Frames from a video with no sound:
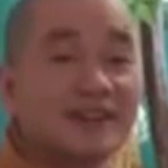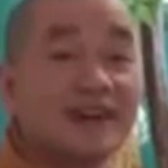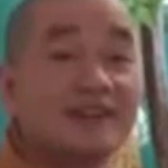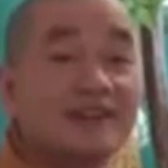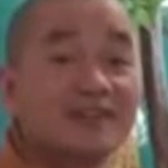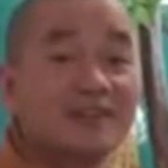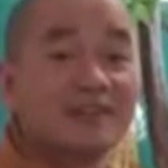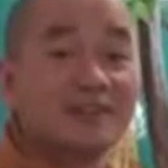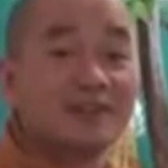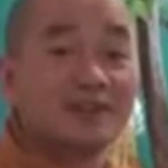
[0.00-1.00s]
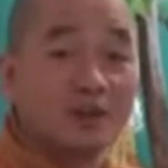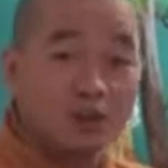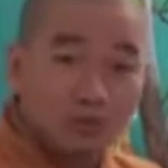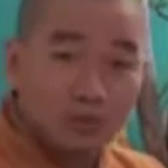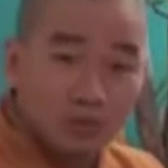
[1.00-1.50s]
Ha?
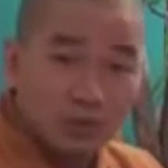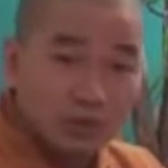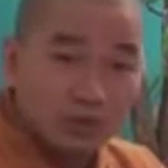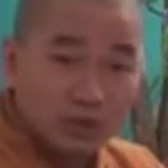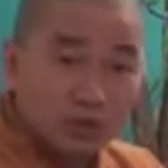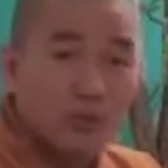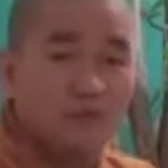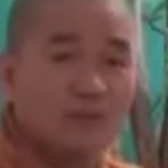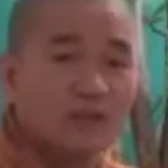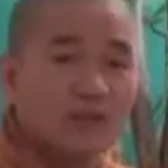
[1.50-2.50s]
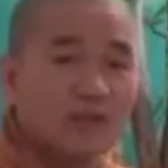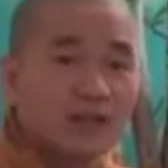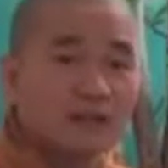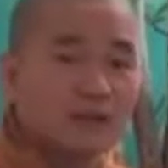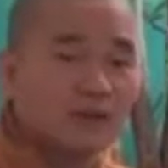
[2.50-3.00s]
Đốt luôn suốt 49 ngày
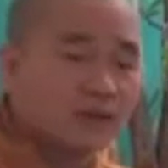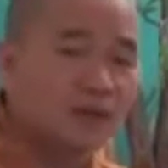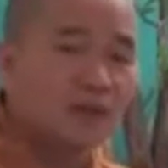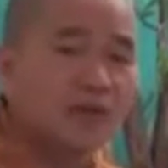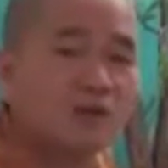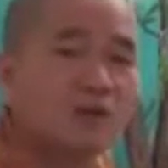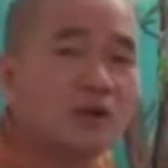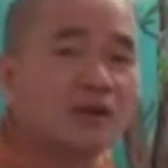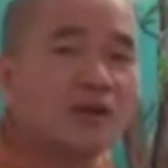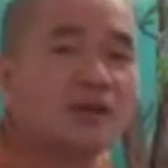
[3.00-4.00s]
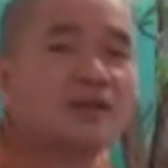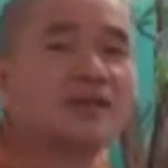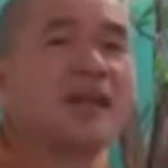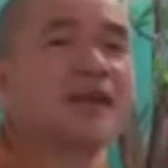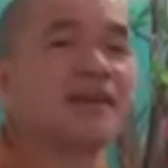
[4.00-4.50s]
đêm để cầu gọi là
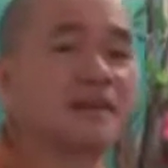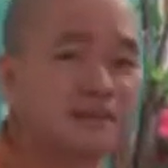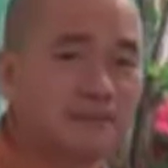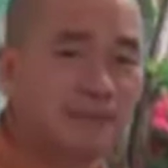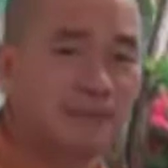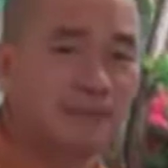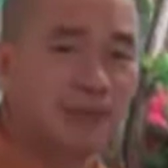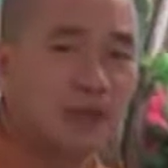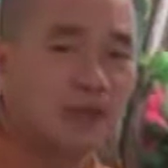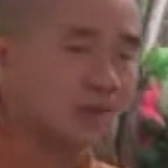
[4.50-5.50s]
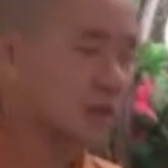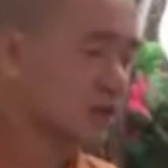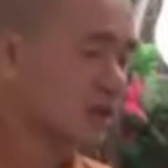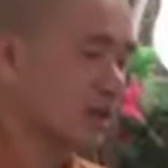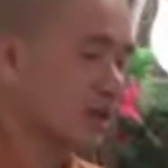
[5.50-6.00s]
gì? Giải nghiệp. Thì
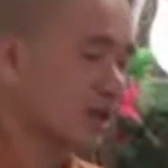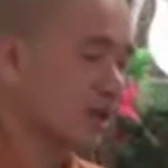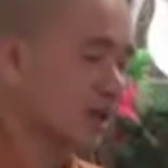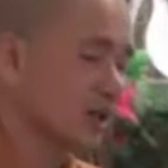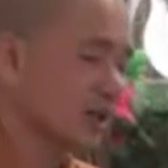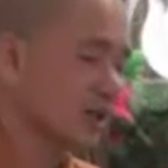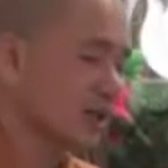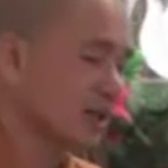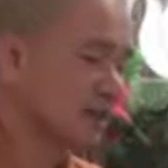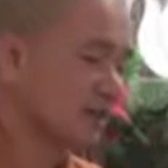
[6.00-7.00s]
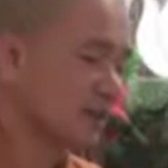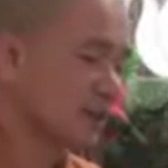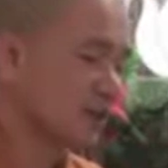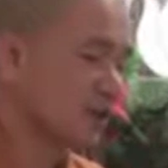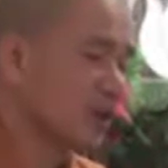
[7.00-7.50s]
thật sự ra thầy
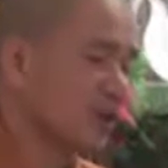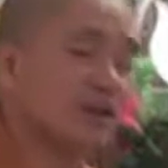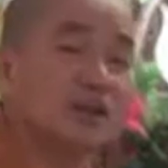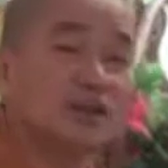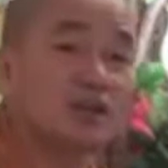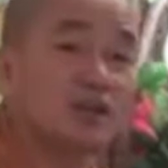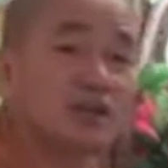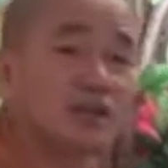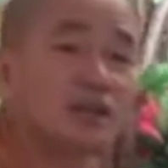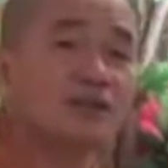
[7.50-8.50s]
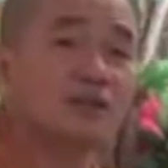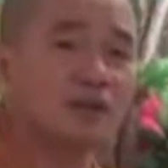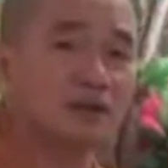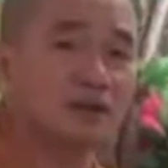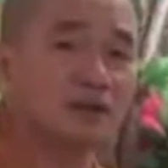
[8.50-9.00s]
có cái nhân duyên với Đức
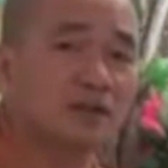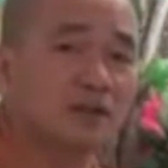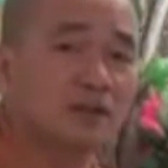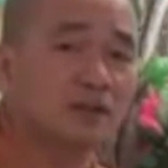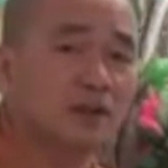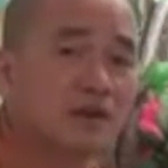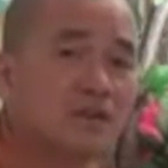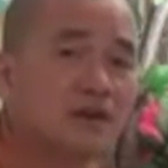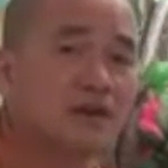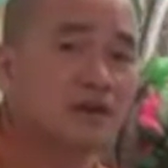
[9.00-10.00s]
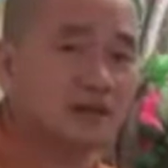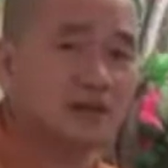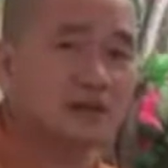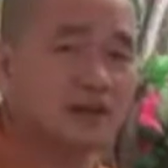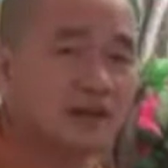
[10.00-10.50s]
Phật dược sư. Không biết
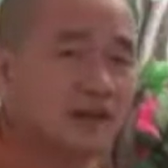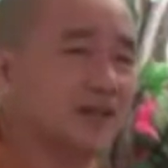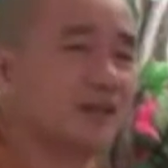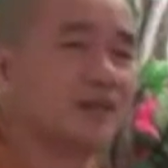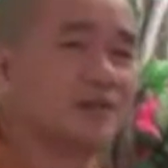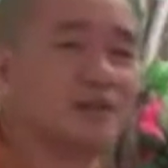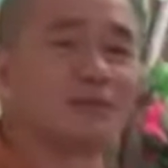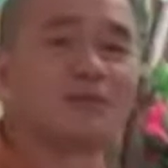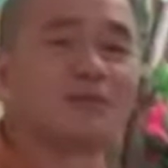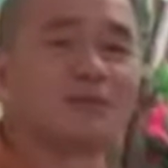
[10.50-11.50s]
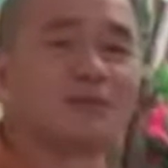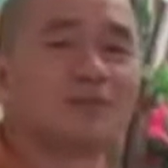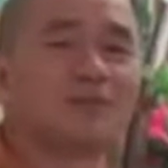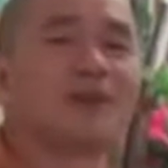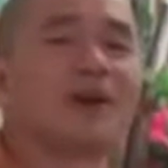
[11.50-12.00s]
là thầy với Ngọc Lâm
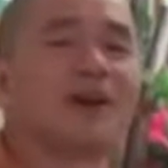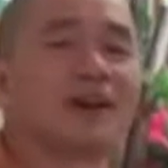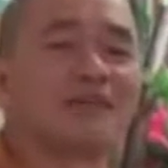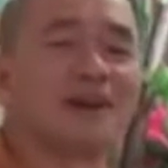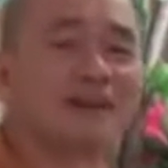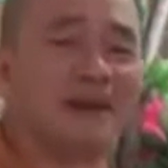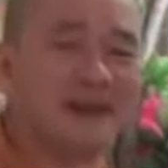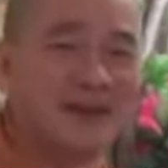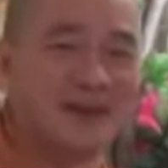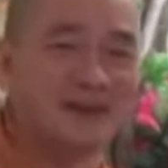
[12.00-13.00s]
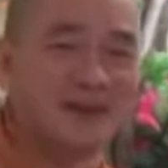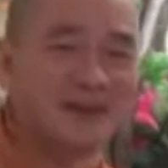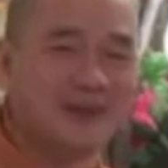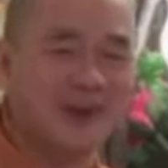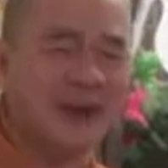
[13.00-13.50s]
có anh em bạn bè gì không biết.